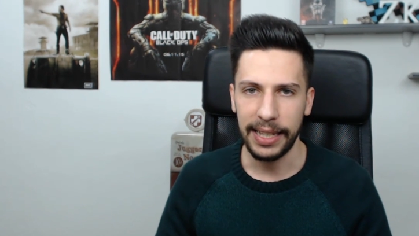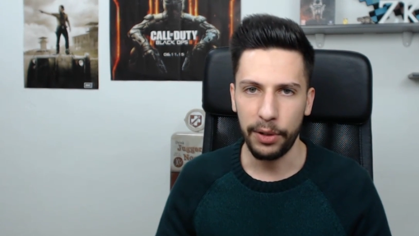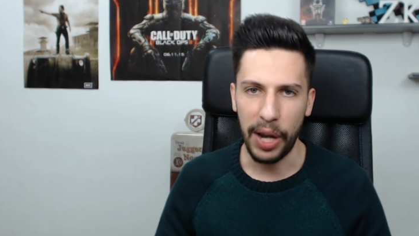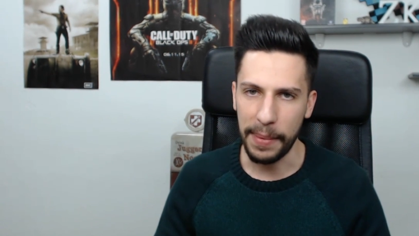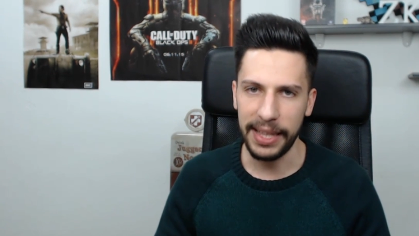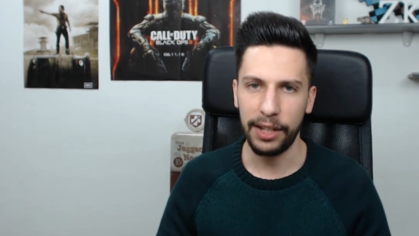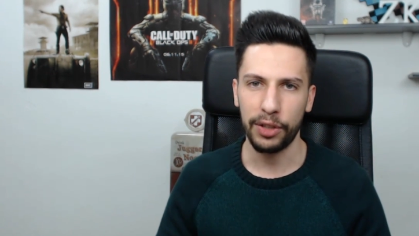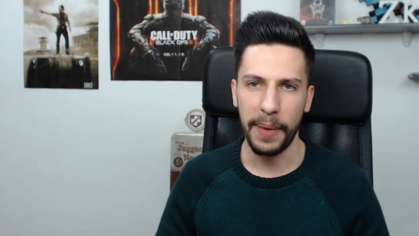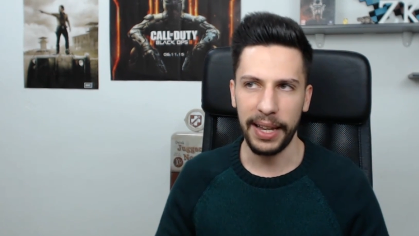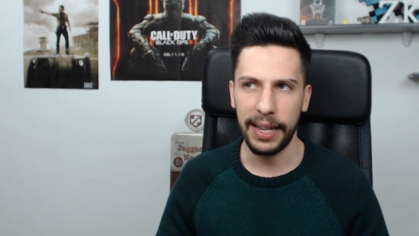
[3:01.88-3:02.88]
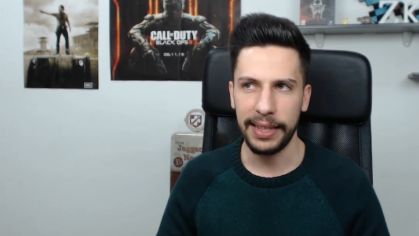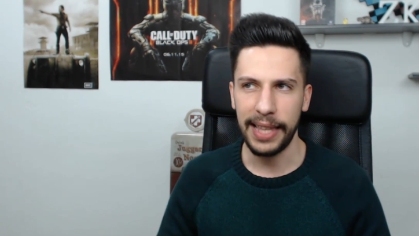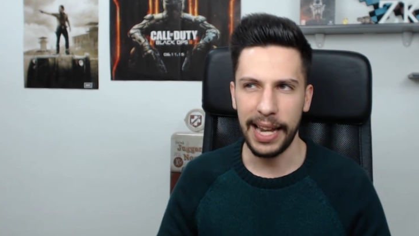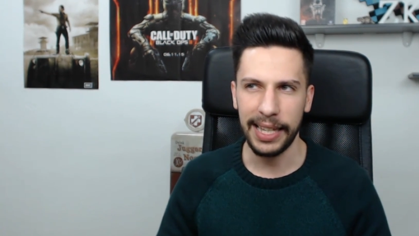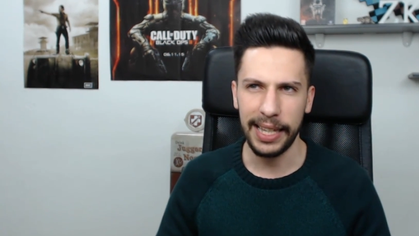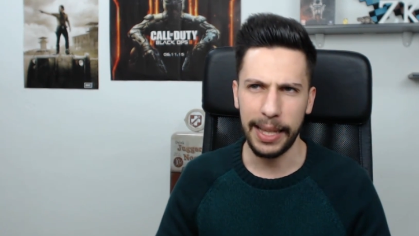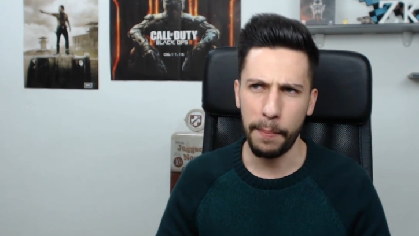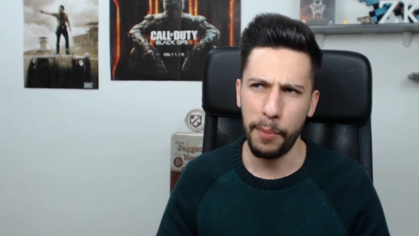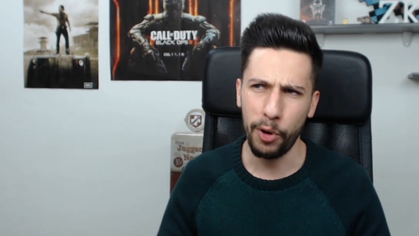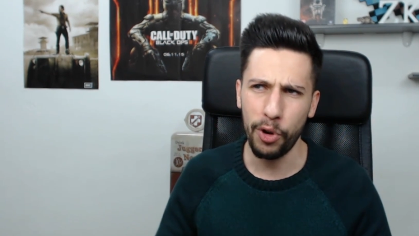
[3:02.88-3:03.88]
que seguramente que os va a encantar, que
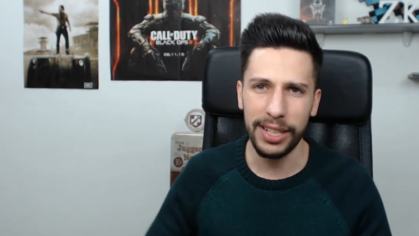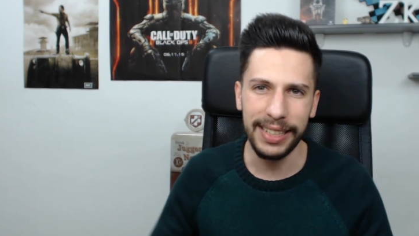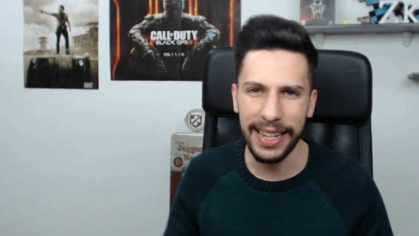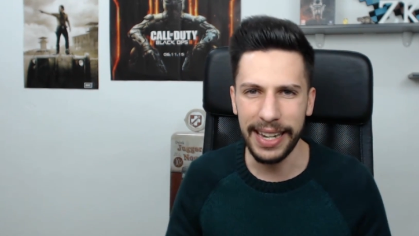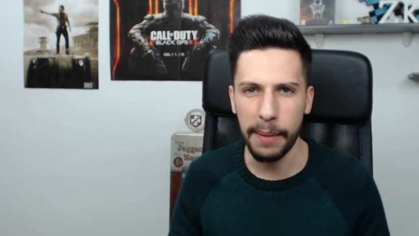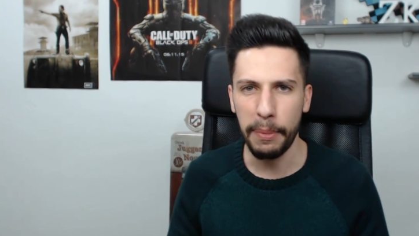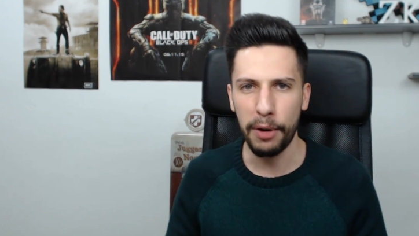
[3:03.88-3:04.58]
tampoco es serie,